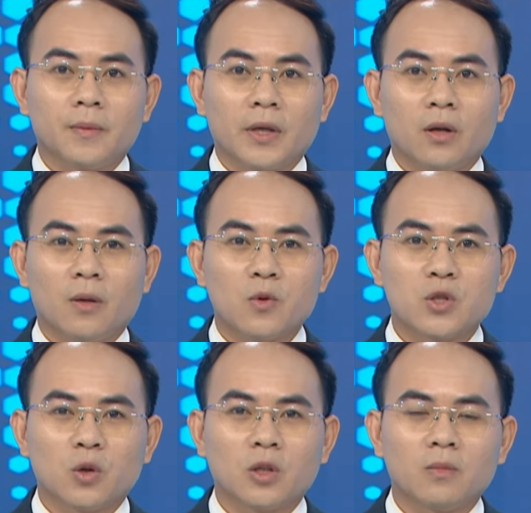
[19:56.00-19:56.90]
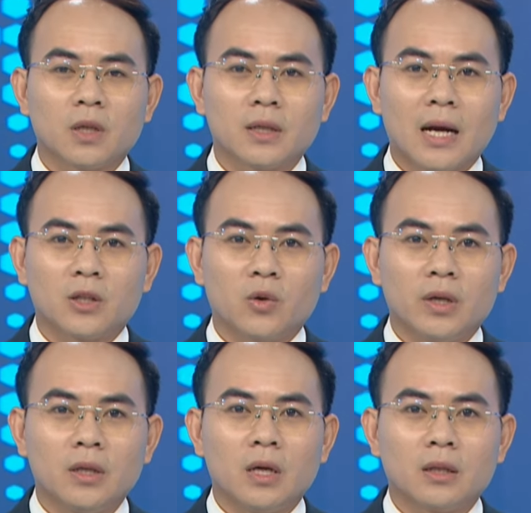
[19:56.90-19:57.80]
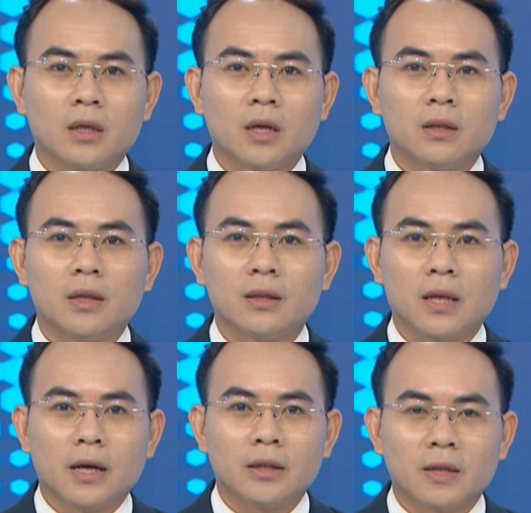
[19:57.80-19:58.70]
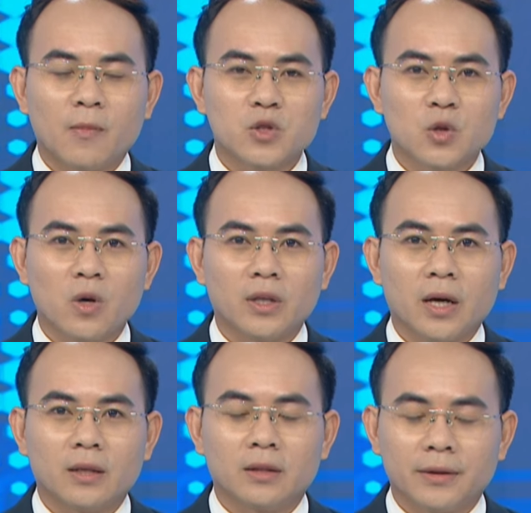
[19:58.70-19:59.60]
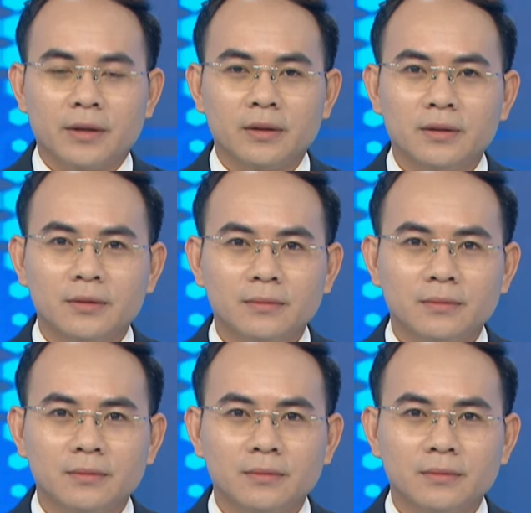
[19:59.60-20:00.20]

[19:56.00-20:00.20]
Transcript: Tiếp theo là một số thông tin đáng chú ý về tình hình thiên tai tại một số quốc gia trên thế giới.